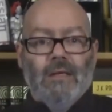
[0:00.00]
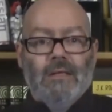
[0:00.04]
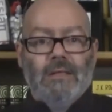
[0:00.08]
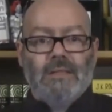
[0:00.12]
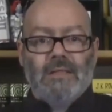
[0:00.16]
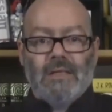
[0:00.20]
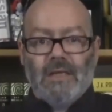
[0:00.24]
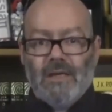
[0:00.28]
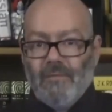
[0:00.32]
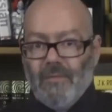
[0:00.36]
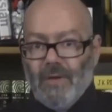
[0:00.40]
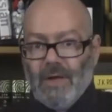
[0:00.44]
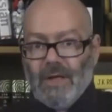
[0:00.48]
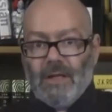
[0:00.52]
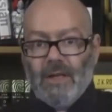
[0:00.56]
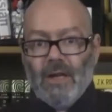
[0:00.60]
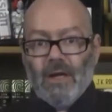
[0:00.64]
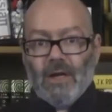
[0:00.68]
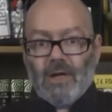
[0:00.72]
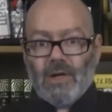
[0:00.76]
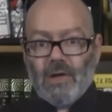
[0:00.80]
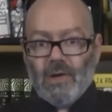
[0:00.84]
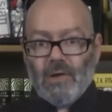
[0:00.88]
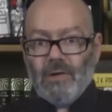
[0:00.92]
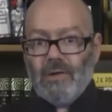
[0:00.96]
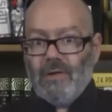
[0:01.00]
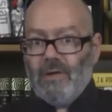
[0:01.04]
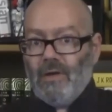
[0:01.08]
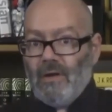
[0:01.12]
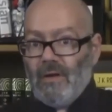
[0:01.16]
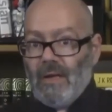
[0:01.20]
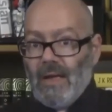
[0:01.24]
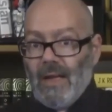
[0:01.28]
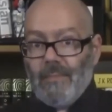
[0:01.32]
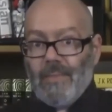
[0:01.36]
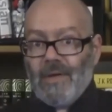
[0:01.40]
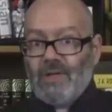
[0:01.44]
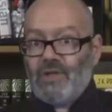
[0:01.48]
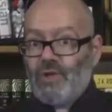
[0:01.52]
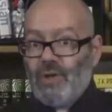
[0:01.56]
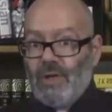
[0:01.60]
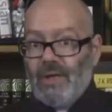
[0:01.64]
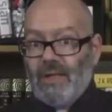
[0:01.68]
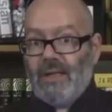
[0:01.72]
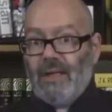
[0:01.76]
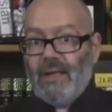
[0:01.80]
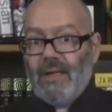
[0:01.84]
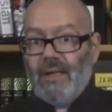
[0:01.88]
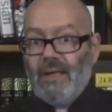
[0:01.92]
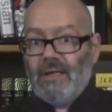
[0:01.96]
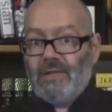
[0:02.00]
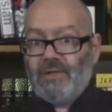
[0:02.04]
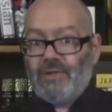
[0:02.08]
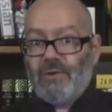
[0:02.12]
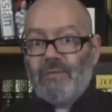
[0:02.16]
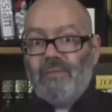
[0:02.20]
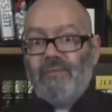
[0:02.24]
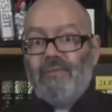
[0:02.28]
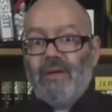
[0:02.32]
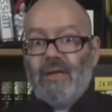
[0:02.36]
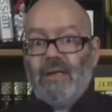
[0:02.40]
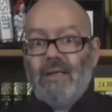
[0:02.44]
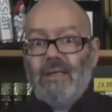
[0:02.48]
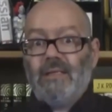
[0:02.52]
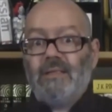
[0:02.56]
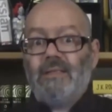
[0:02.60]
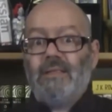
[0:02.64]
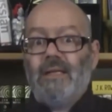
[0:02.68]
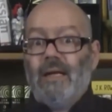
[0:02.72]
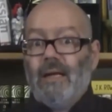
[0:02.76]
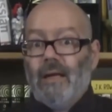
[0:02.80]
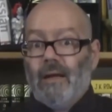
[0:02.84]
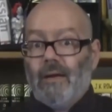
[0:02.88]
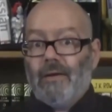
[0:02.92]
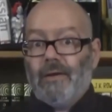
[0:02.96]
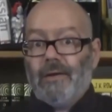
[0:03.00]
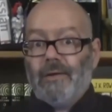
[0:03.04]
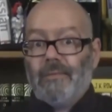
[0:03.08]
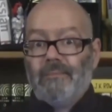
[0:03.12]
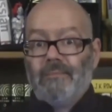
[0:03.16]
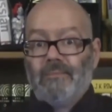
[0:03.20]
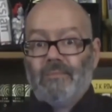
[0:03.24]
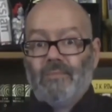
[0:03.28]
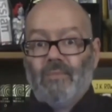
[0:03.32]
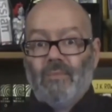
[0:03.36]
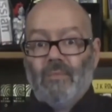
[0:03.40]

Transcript: ce qui va être le cas de la majorité des survivalistes d'ailleurs,